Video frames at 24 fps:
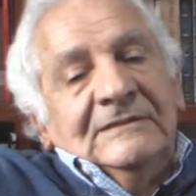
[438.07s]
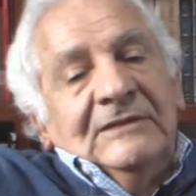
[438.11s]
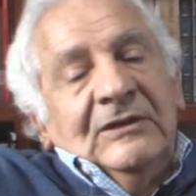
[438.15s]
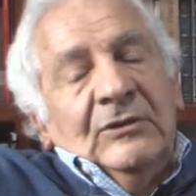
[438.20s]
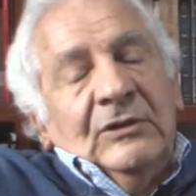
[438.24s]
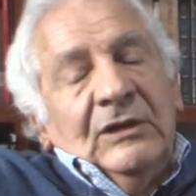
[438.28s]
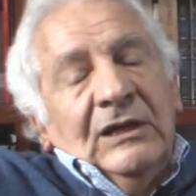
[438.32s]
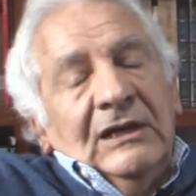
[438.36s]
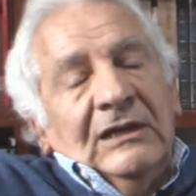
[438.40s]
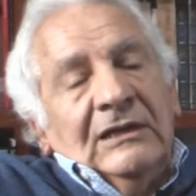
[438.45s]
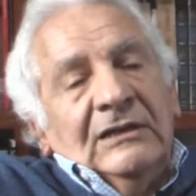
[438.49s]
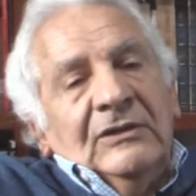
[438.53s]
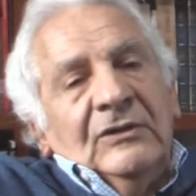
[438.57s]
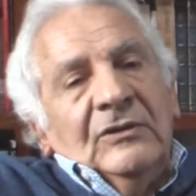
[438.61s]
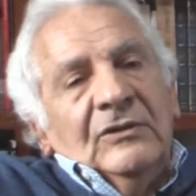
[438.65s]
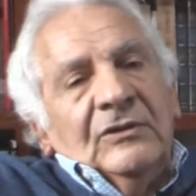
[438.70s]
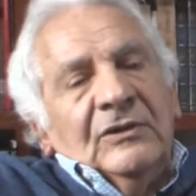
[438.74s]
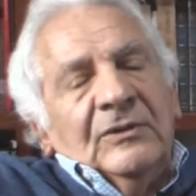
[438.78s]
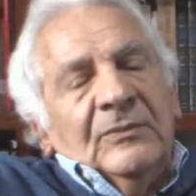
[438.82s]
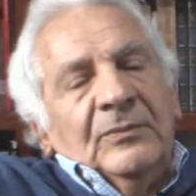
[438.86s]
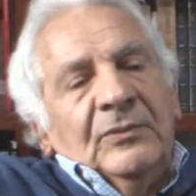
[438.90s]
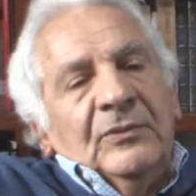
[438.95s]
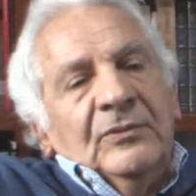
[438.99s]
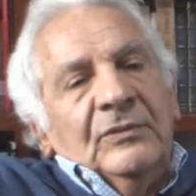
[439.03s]
Y ahora que
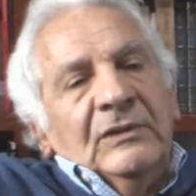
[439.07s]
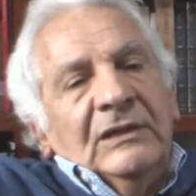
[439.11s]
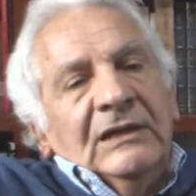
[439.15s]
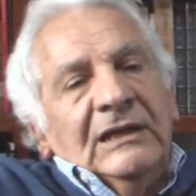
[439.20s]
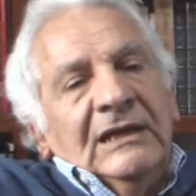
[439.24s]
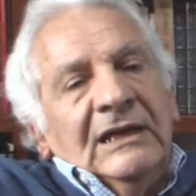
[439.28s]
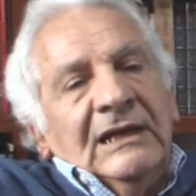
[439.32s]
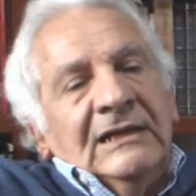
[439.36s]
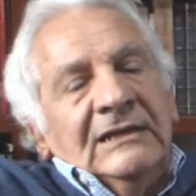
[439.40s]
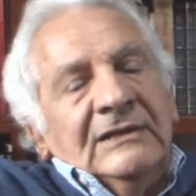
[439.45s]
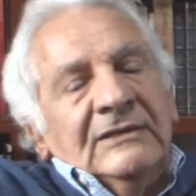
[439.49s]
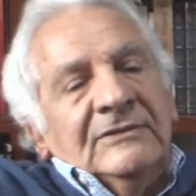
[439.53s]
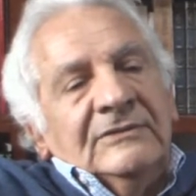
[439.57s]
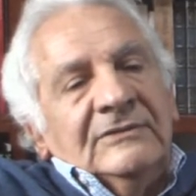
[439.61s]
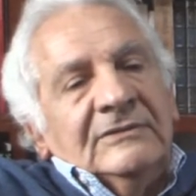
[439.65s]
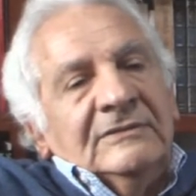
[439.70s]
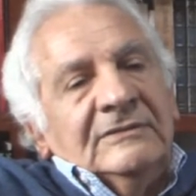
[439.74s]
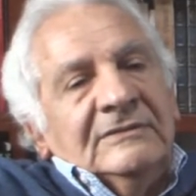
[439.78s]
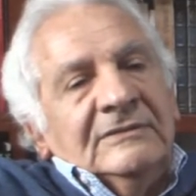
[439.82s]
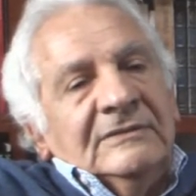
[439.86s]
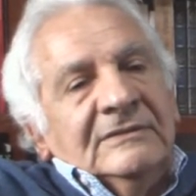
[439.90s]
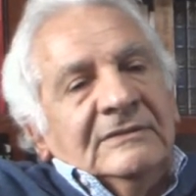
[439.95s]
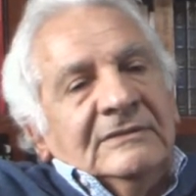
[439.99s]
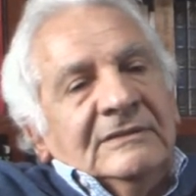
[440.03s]
digo republicano,
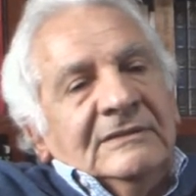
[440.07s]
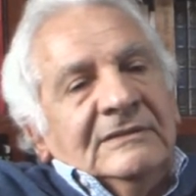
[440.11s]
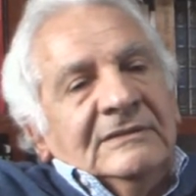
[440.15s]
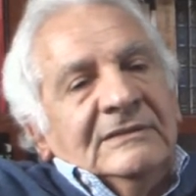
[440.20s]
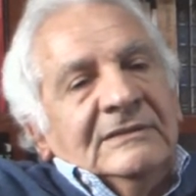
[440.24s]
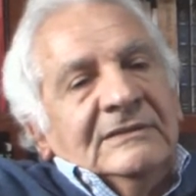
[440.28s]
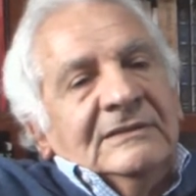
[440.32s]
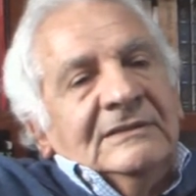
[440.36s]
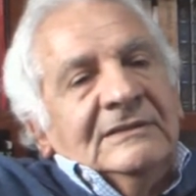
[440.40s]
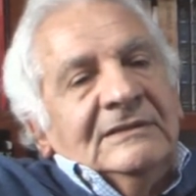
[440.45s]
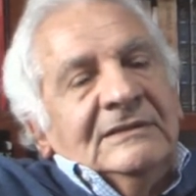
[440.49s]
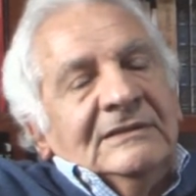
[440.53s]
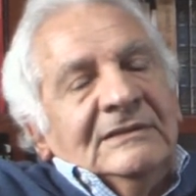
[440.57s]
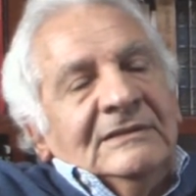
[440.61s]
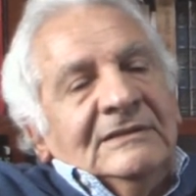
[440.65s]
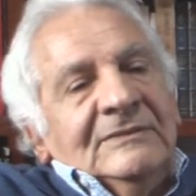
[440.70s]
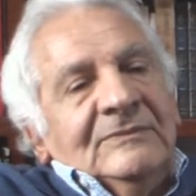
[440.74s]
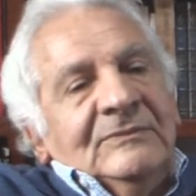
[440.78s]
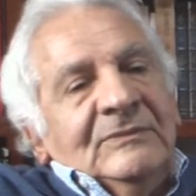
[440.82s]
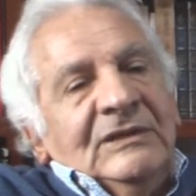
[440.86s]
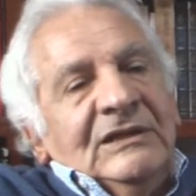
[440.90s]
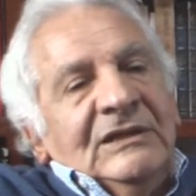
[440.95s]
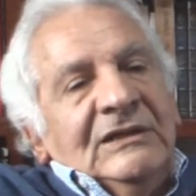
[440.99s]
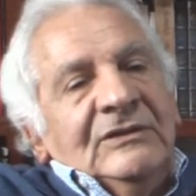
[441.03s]

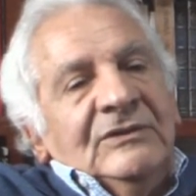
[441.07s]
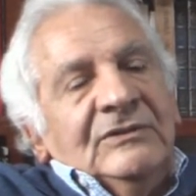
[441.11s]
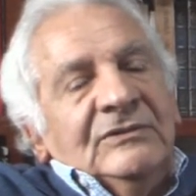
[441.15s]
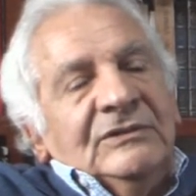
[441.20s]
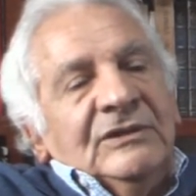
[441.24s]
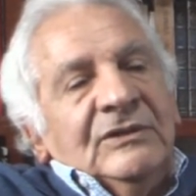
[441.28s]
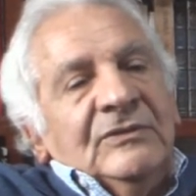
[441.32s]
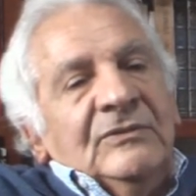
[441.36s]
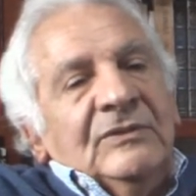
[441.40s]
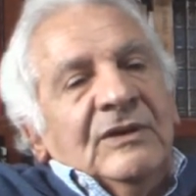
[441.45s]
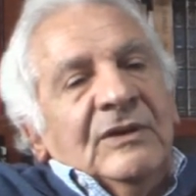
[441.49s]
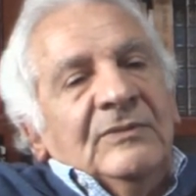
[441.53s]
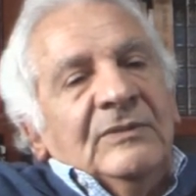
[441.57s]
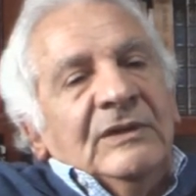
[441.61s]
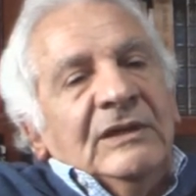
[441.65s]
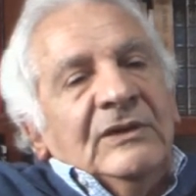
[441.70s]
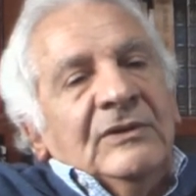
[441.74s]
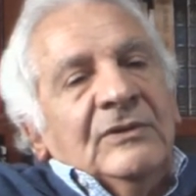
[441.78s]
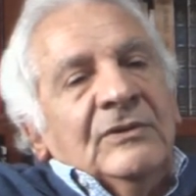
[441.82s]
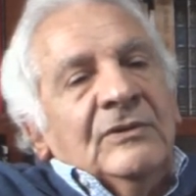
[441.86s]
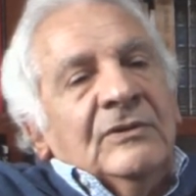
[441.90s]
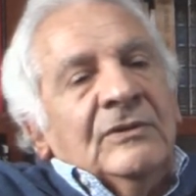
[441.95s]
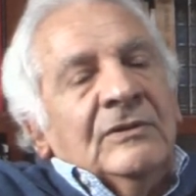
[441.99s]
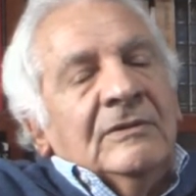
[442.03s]
mire, yo tengo un
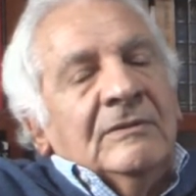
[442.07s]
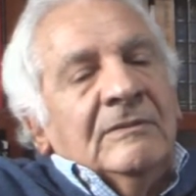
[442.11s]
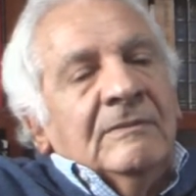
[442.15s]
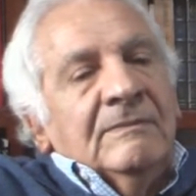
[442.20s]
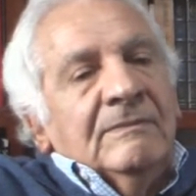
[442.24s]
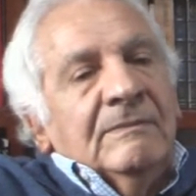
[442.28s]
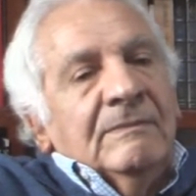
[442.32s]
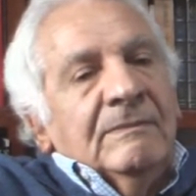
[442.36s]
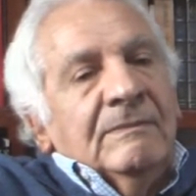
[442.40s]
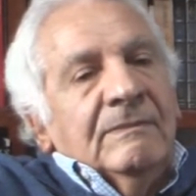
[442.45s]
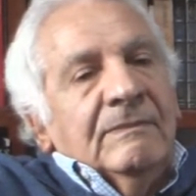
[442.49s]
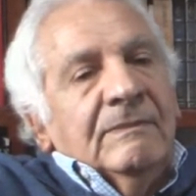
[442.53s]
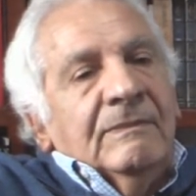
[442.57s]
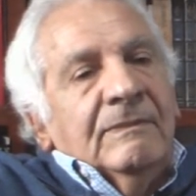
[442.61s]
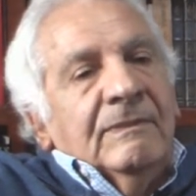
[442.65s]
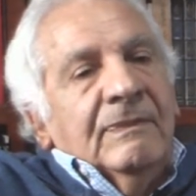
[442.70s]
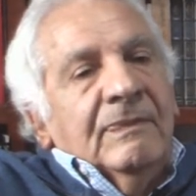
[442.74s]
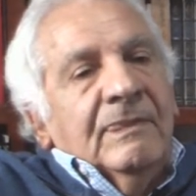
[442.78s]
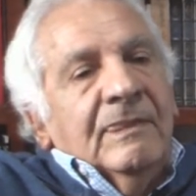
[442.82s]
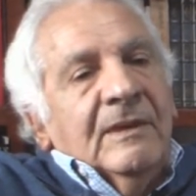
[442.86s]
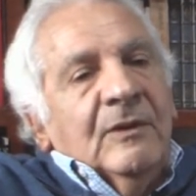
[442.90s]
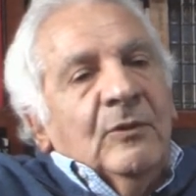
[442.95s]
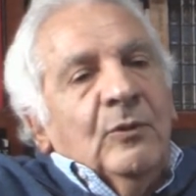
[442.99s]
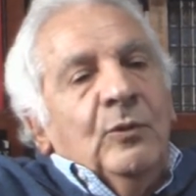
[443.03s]
amigo
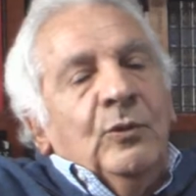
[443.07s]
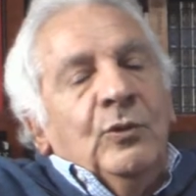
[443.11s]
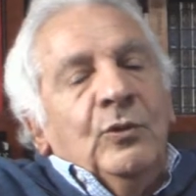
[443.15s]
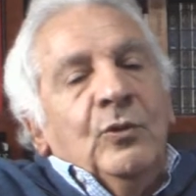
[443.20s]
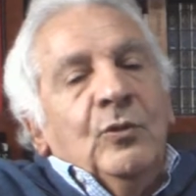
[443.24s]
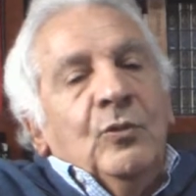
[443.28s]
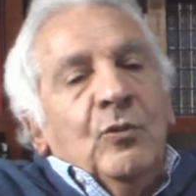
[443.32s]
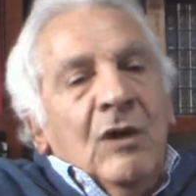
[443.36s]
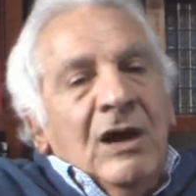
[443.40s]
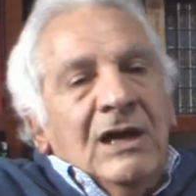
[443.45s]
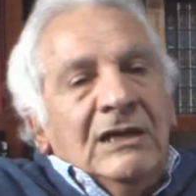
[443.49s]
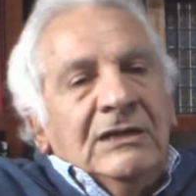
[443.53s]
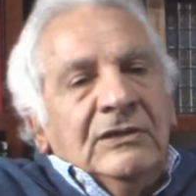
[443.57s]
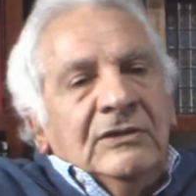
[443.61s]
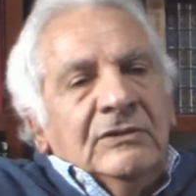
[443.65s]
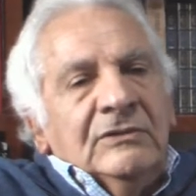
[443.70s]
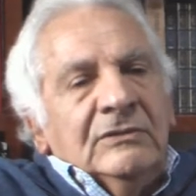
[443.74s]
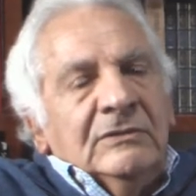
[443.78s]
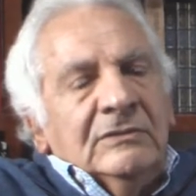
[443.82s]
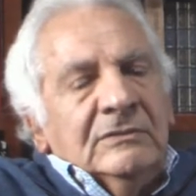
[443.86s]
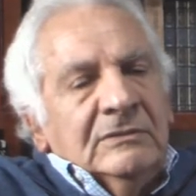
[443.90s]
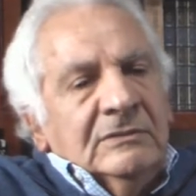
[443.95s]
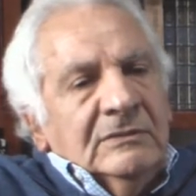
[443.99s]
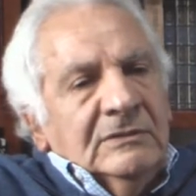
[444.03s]

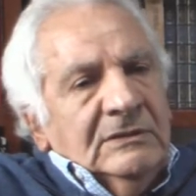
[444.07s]
uruguayo